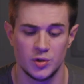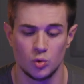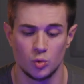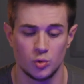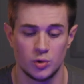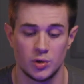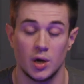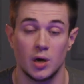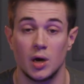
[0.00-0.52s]
est
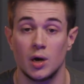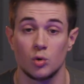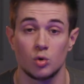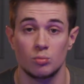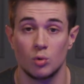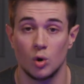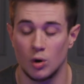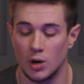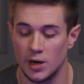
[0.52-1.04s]
donc un
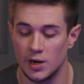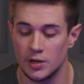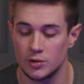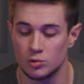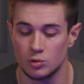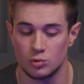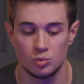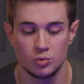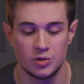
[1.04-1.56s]
ruban à l'aide
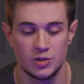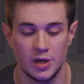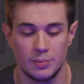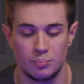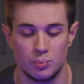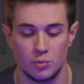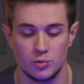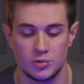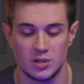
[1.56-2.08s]
de tout ce qu'il y a de
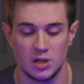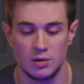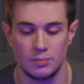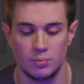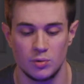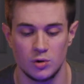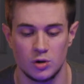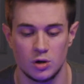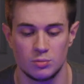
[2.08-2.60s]
plus
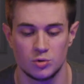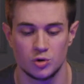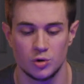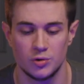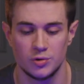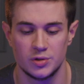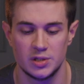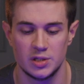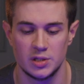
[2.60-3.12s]
simple. Comme je
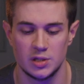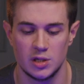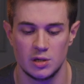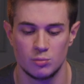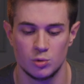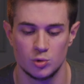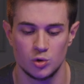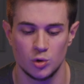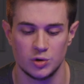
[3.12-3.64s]
le dis, il
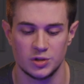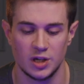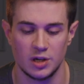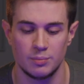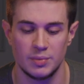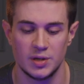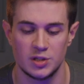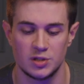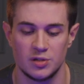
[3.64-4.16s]
mesure 5
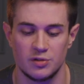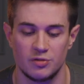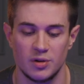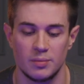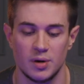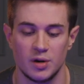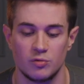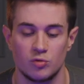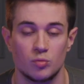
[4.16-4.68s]
mètres, ce qui fait
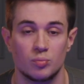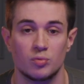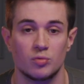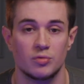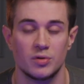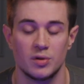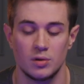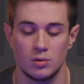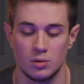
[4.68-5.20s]
que bah, vous,
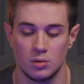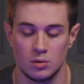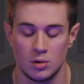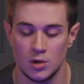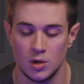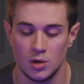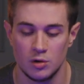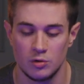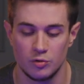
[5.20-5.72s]
pouvez, euh,
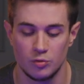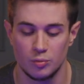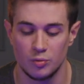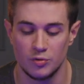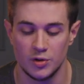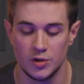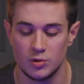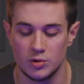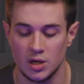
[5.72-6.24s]
vous
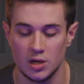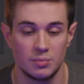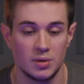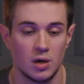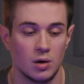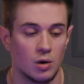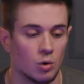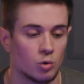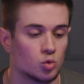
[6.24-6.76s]
pouvez très
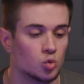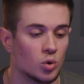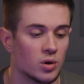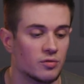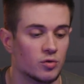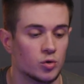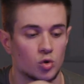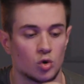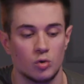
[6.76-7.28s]
bien entourer
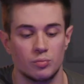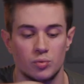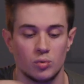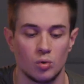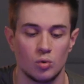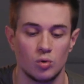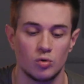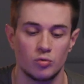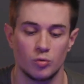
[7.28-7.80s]
votre
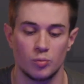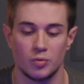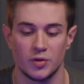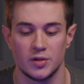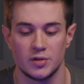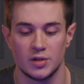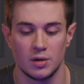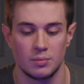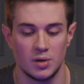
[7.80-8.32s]
bureau, vous
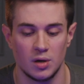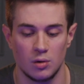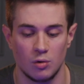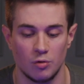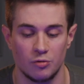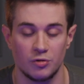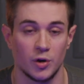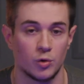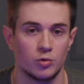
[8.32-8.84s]
pouvez très bien
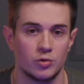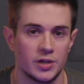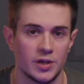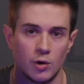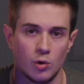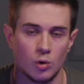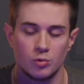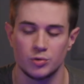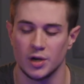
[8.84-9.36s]
en faire une
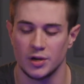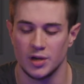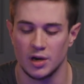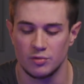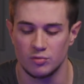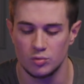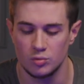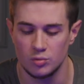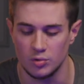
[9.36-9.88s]
guirlande derrière
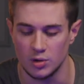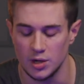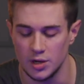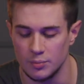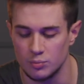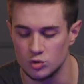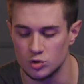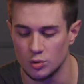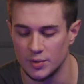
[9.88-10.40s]
vous, voilà, il y
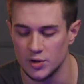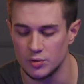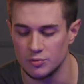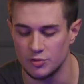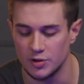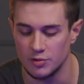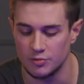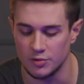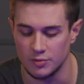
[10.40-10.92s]
a plusieurs
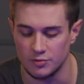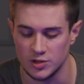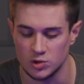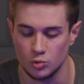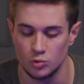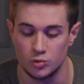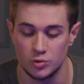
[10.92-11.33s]
enfin, façons de